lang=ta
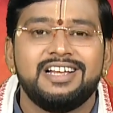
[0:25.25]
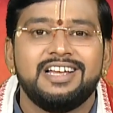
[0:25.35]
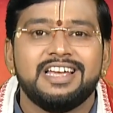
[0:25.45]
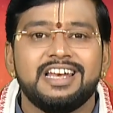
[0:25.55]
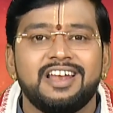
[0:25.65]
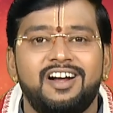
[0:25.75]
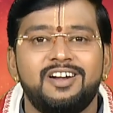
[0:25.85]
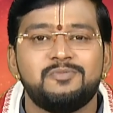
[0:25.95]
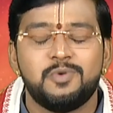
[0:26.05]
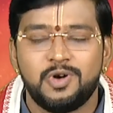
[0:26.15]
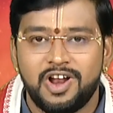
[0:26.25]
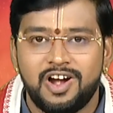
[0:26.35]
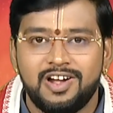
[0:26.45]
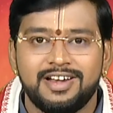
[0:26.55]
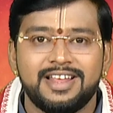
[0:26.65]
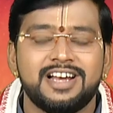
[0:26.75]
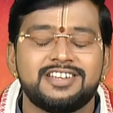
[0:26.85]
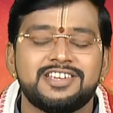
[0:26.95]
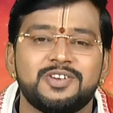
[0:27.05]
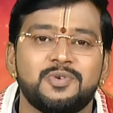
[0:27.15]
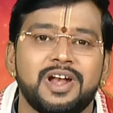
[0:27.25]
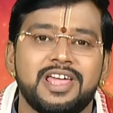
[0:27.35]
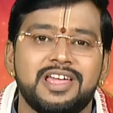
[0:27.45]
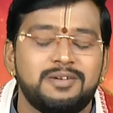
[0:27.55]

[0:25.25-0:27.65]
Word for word: இந்நாள் பொன்னாள் நிகழ்ச்சிக்கு உங்களை